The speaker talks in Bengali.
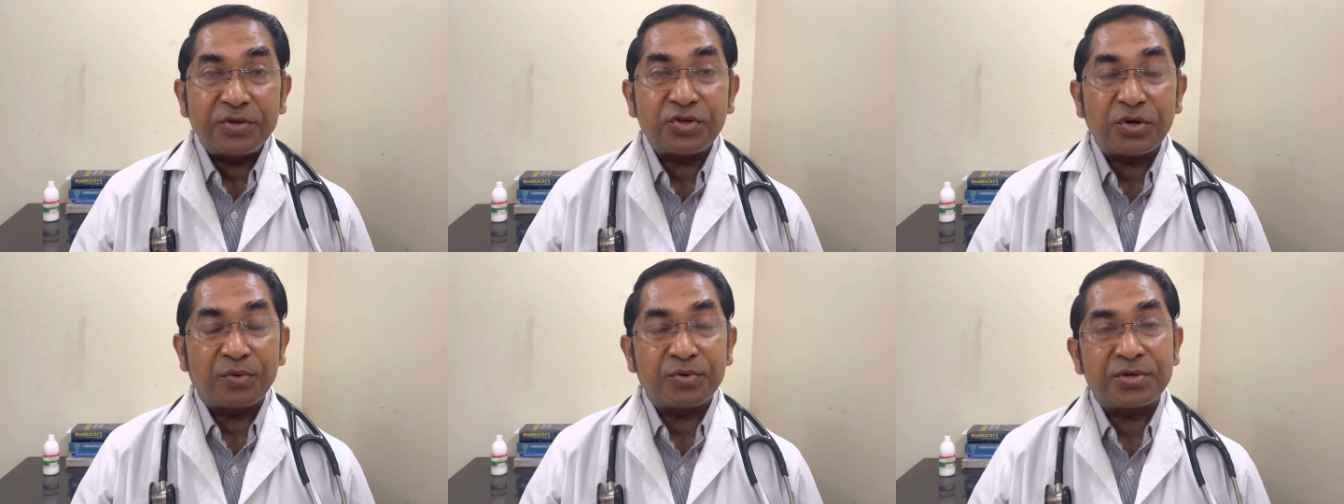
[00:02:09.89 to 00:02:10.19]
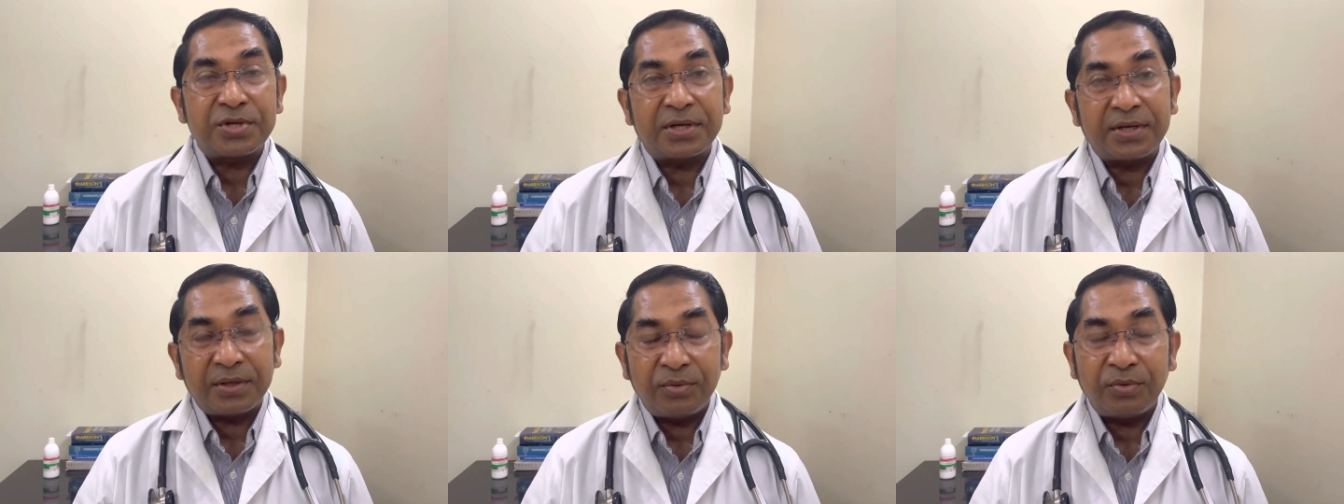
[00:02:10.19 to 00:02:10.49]

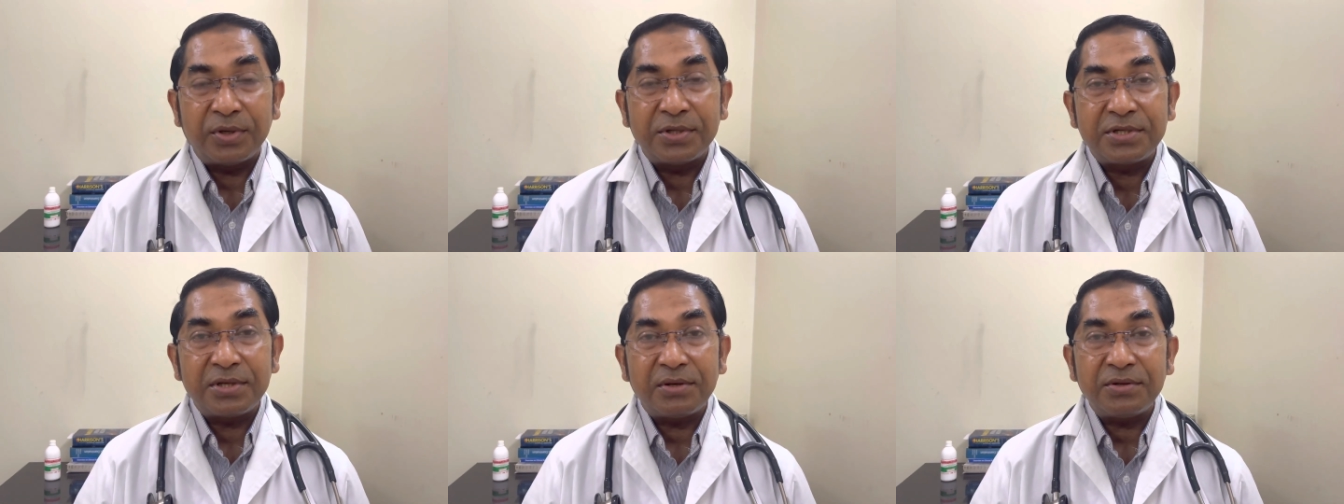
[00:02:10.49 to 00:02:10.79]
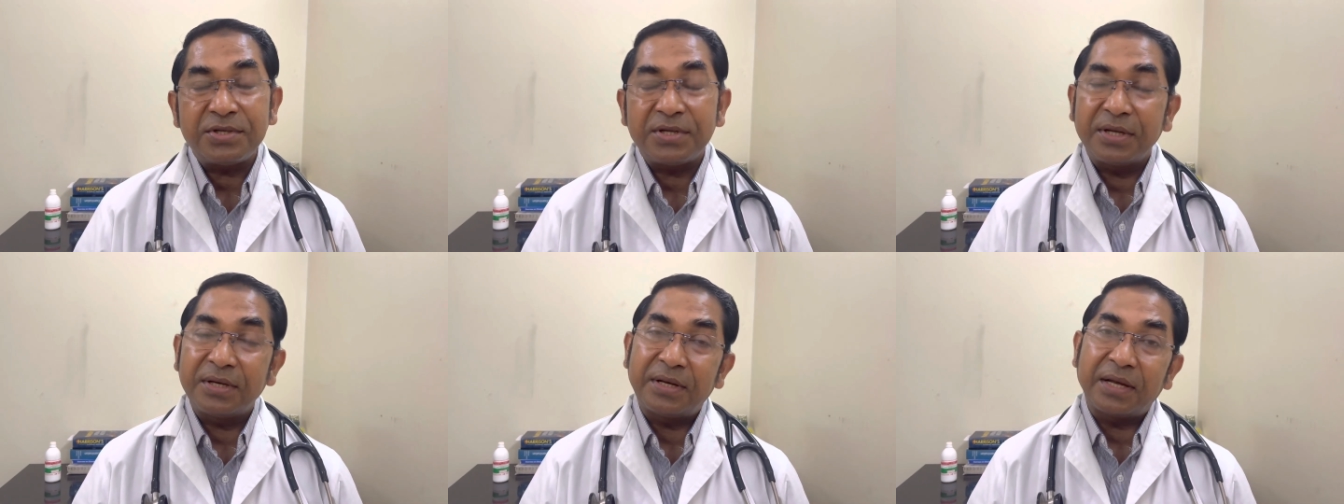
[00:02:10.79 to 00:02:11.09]
সমস্যাটা হয়েছিল
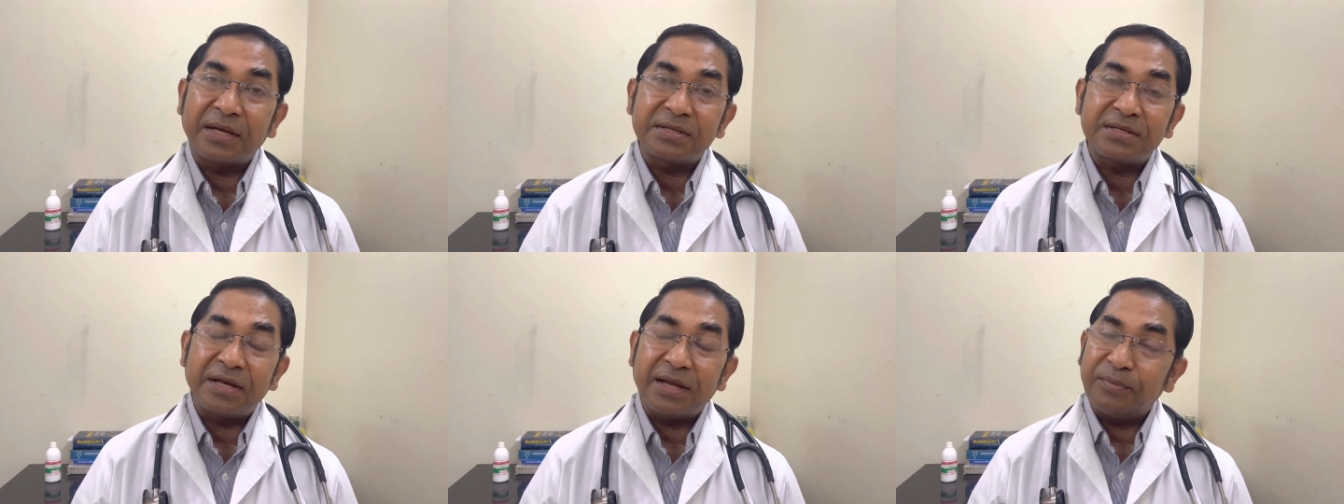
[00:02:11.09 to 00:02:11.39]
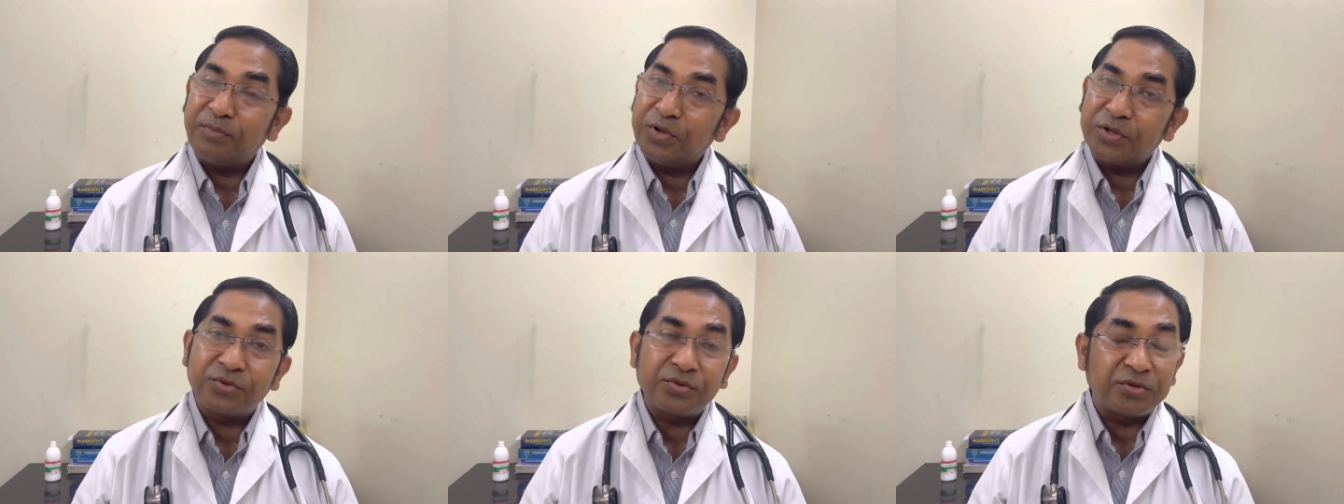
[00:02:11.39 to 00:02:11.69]
সেই ড্রাগটা
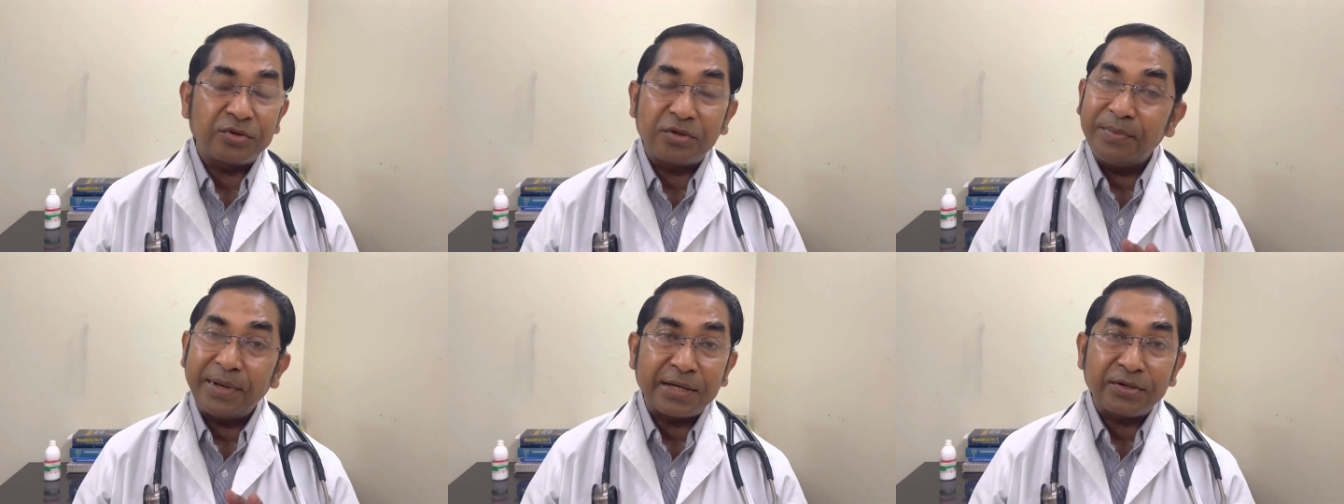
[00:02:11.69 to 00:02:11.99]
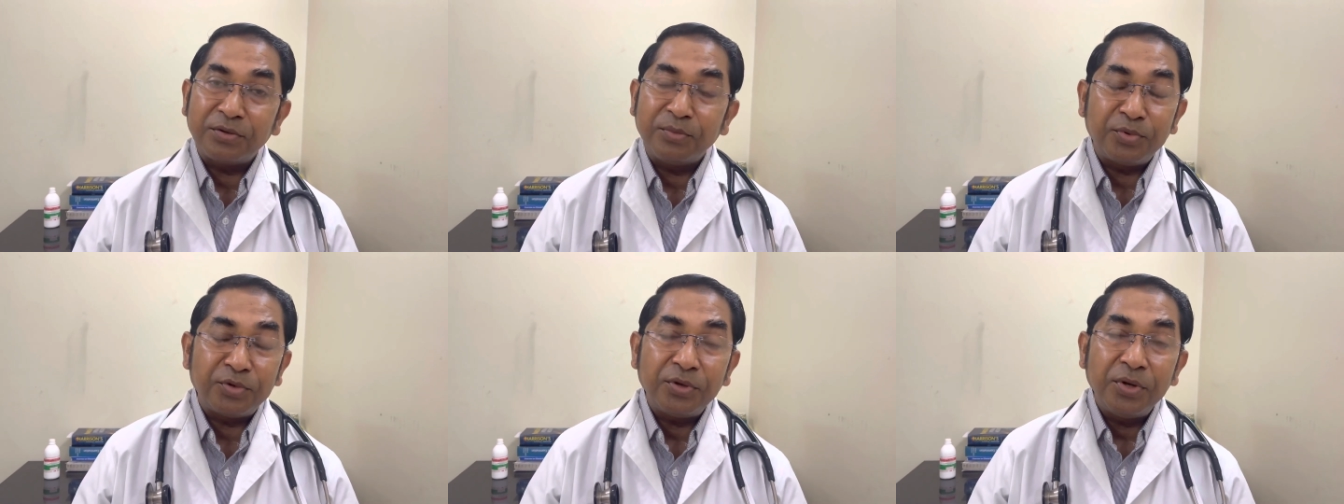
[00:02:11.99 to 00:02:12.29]
অ্যাভয়েড করতে হবে এক
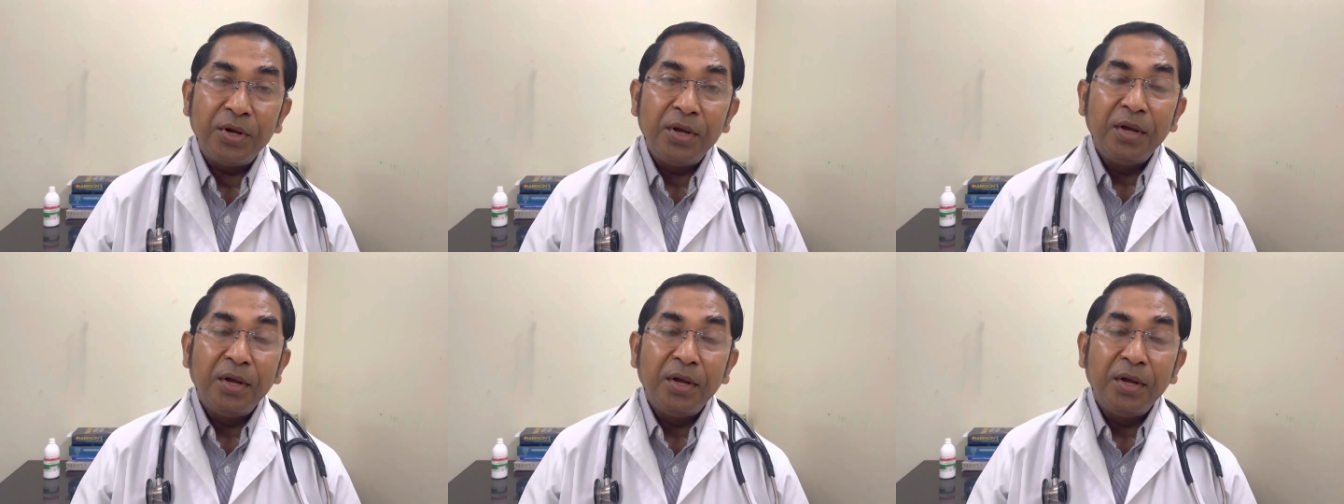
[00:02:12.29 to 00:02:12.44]
নম্বর